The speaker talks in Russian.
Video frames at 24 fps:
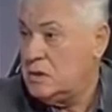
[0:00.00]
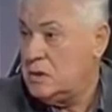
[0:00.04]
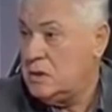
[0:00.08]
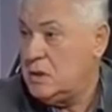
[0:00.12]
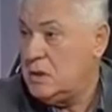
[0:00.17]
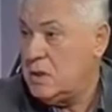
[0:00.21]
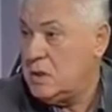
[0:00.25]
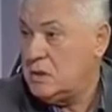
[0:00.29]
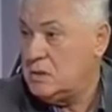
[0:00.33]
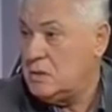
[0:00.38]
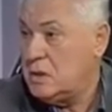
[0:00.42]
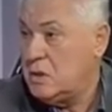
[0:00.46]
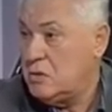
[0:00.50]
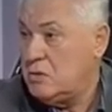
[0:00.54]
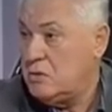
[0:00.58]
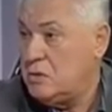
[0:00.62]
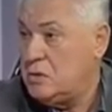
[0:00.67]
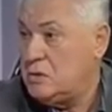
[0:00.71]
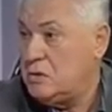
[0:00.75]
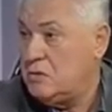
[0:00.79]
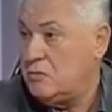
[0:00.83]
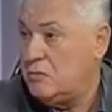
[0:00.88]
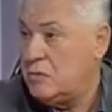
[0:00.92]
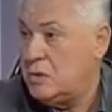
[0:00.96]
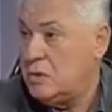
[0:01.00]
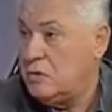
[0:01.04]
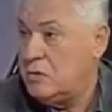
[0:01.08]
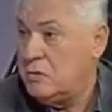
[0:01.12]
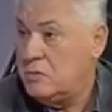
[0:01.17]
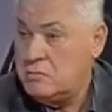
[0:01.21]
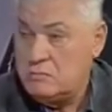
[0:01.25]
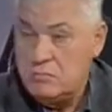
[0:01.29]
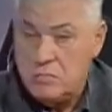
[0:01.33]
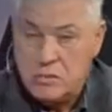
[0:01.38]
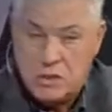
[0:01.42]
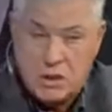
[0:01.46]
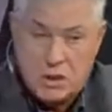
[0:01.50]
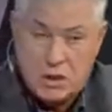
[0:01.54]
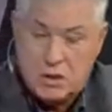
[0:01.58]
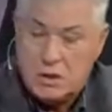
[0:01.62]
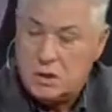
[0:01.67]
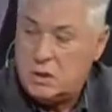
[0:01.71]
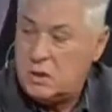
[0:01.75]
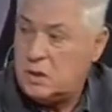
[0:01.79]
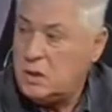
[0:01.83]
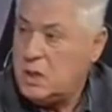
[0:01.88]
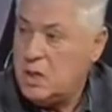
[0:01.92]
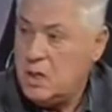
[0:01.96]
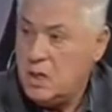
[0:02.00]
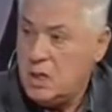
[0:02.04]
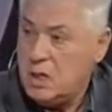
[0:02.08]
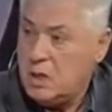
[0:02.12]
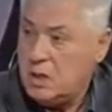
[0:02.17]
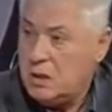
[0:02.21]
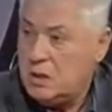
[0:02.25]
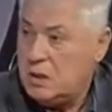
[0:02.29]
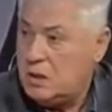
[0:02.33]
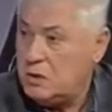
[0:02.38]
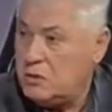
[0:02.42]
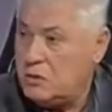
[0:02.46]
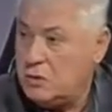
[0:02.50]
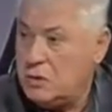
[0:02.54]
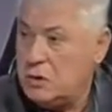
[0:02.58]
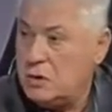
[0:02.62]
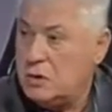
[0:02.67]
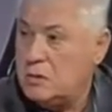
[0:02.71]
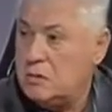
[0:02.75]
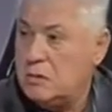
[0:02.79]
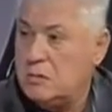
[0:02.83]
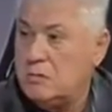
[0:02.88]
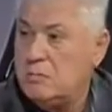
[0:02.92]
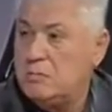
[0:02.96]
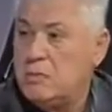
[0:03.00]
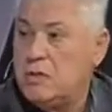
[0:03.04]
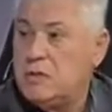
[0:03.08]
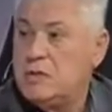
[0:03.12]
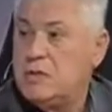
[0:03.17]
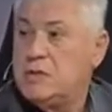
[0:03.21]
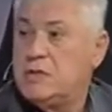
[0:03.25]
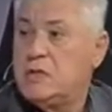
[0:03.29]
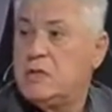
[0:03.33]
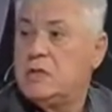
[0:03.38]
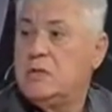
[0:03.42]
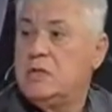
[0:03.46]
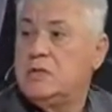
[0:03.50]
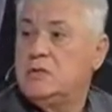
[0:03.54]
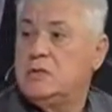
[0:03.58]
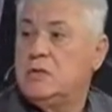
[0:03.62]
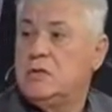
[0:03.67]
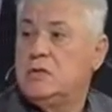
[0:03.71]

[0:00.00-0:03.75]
Я стою и сегодня. У меня Насчет этого То позиция есть при однозначна.